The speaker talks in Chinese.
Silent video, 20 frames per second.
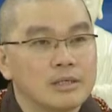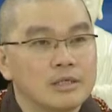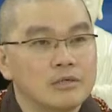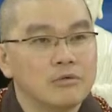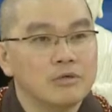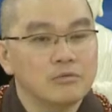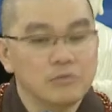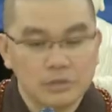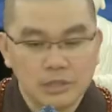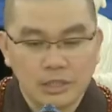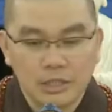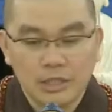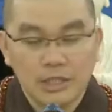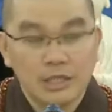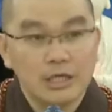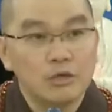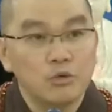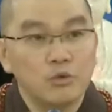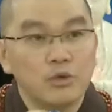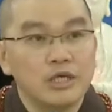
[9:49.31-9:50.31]
因为我的
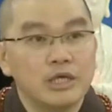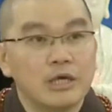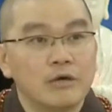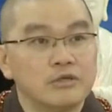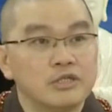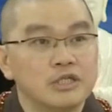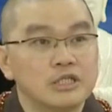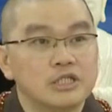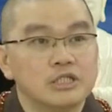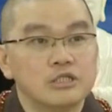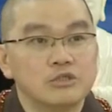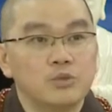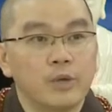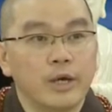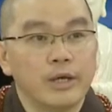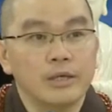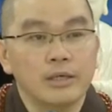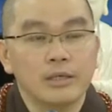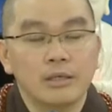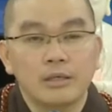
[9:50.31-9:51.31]
那个胃药已经吃
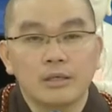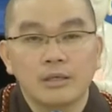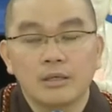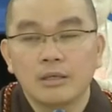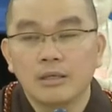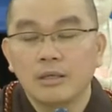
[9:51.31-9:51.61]
完了，